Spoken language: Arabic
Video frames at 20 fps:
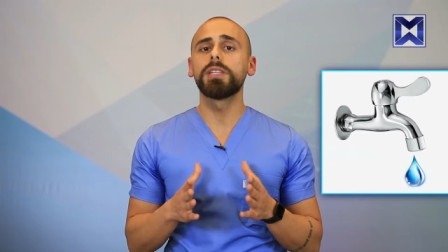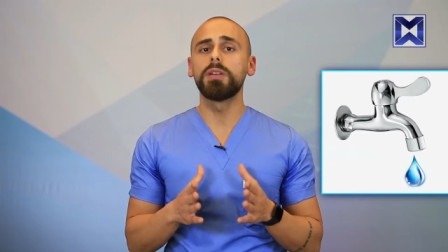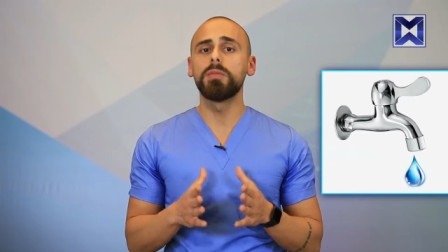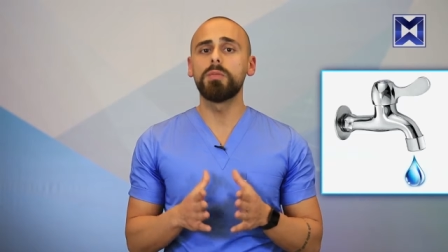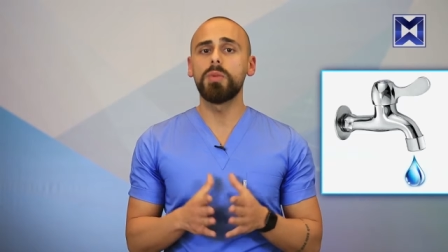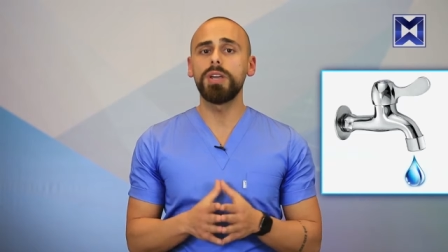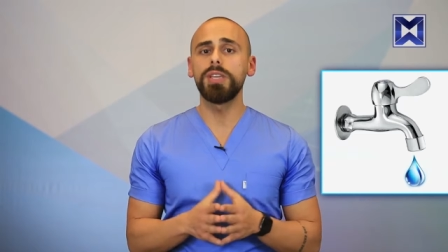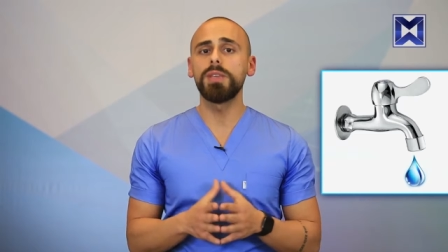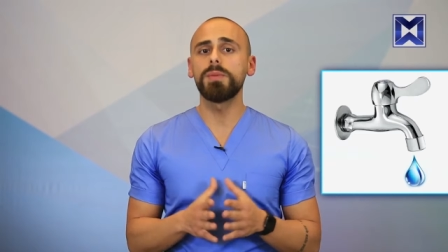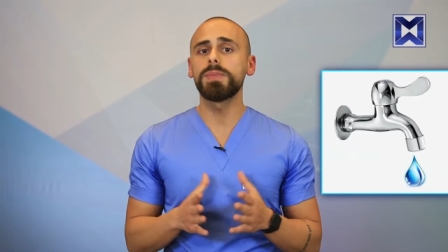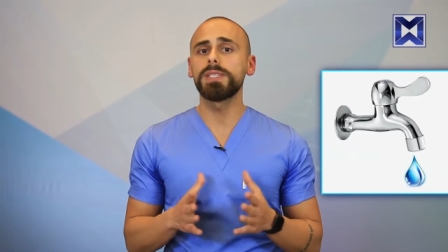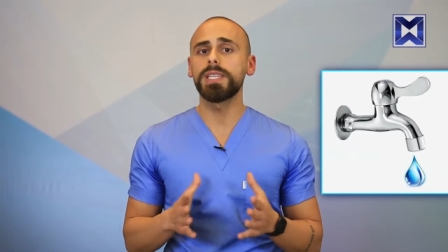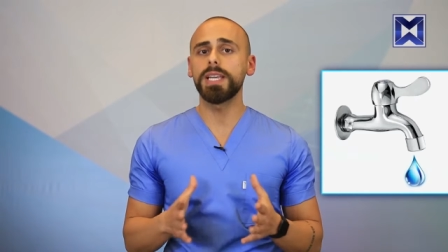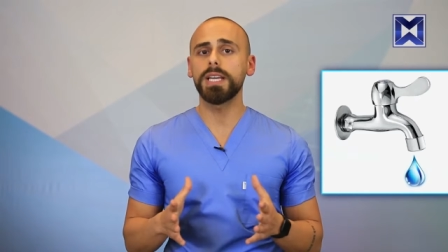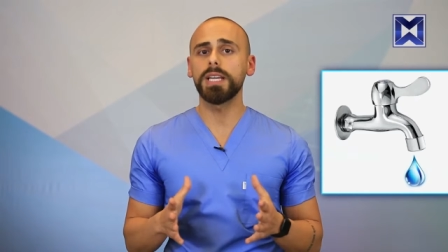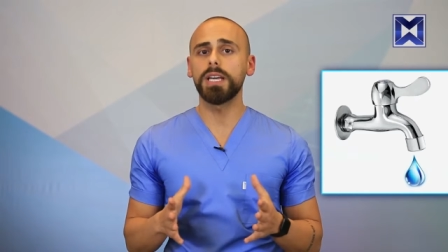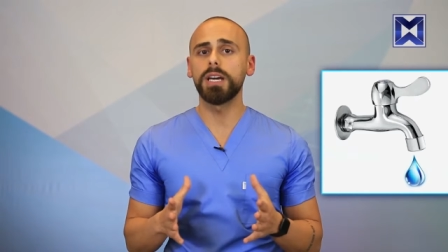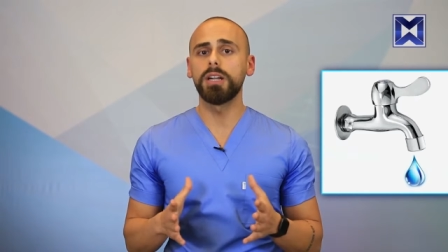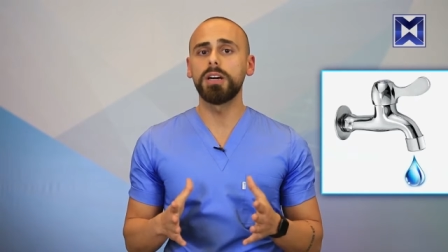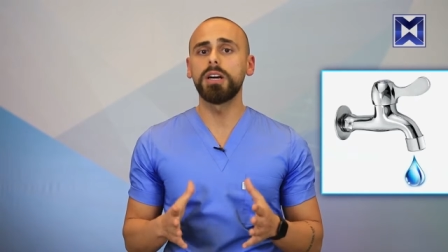المي
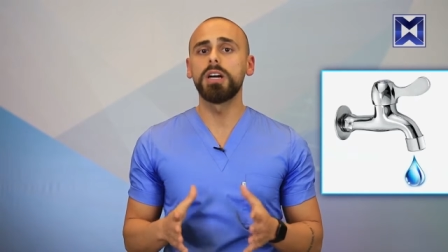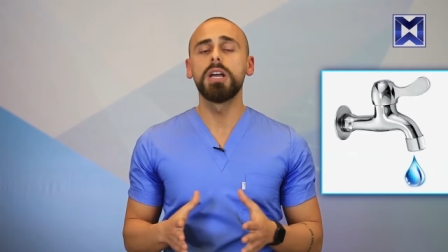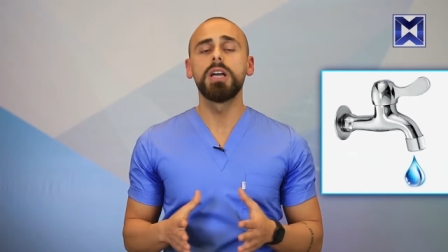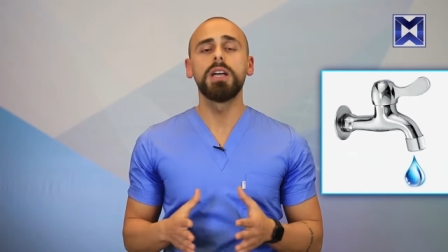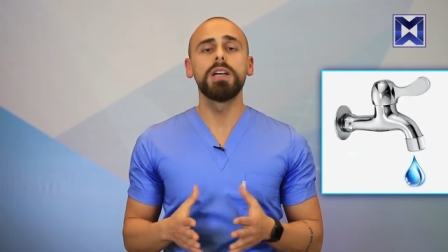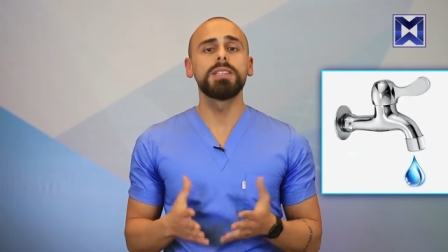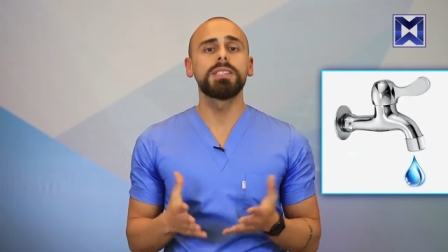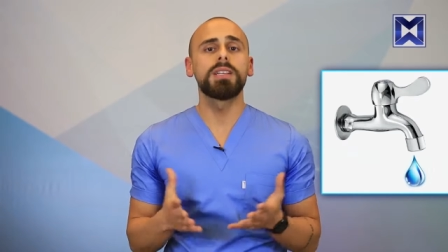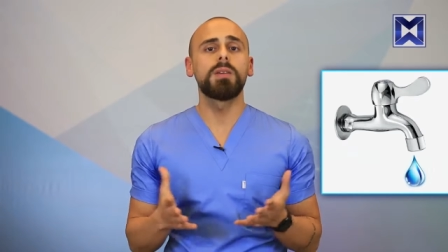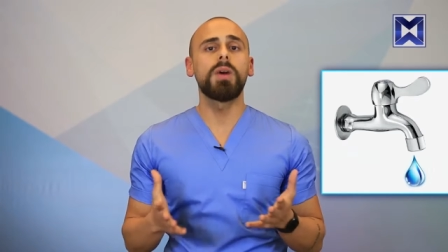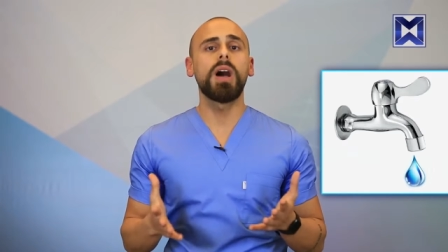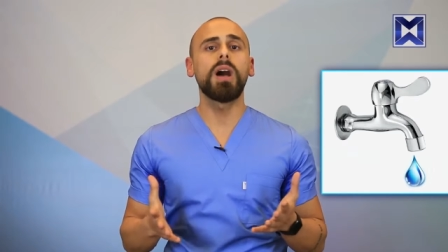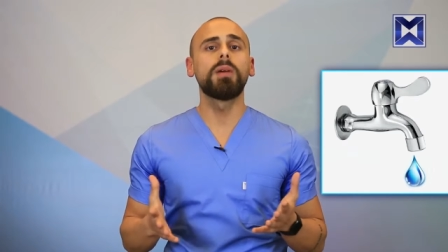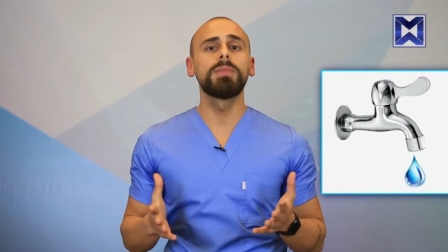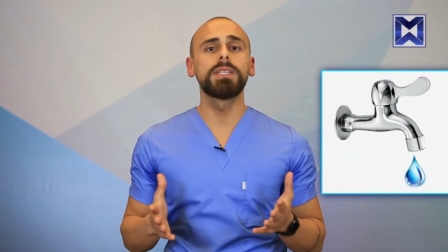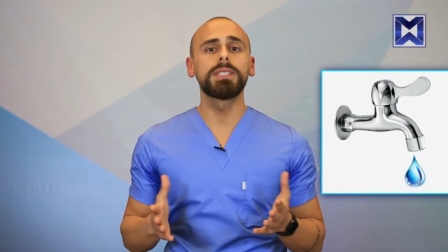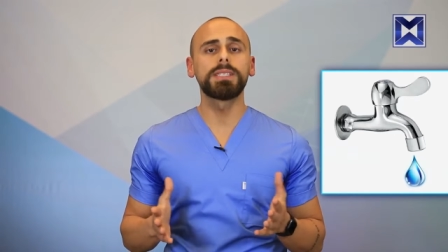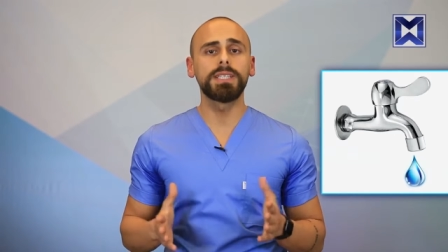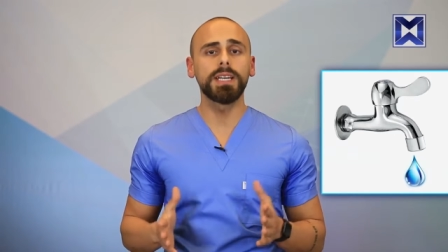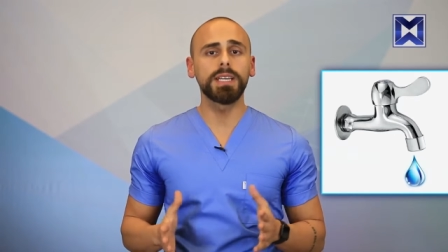مسكرة إذا ما
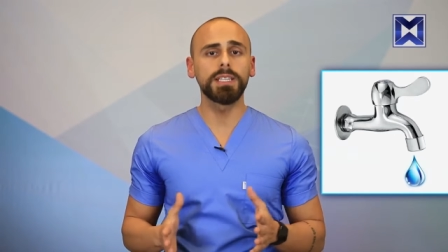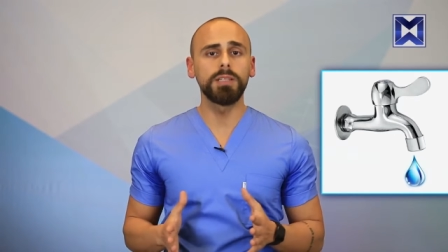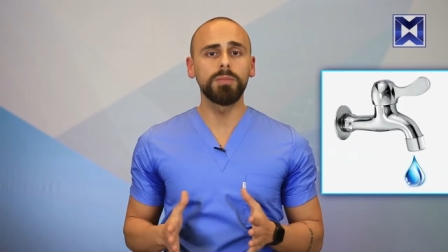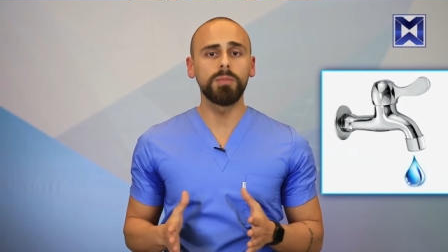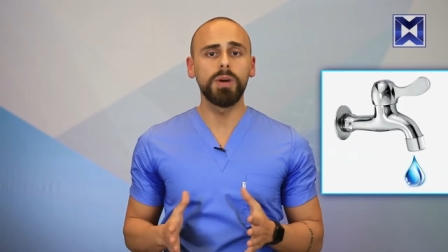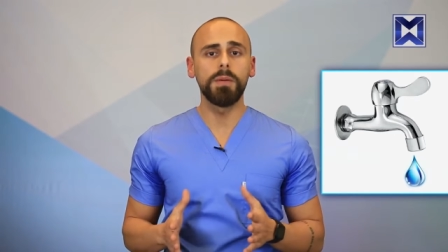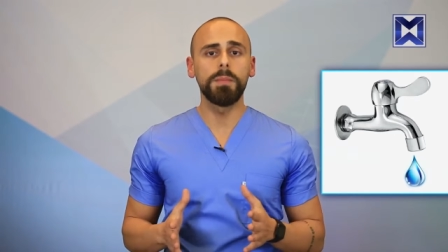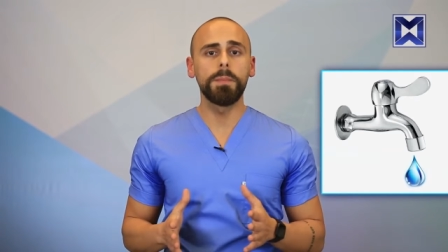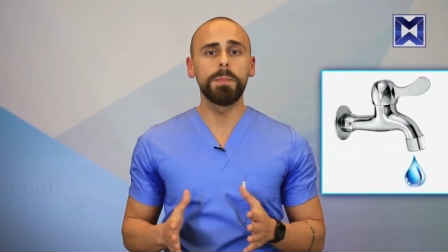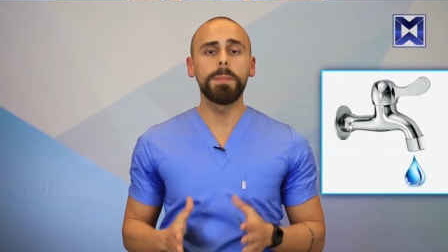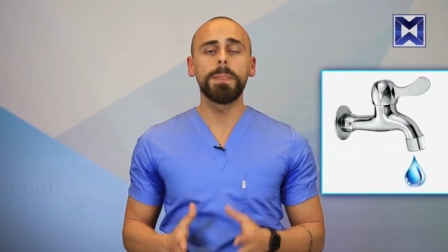عم نستخدمها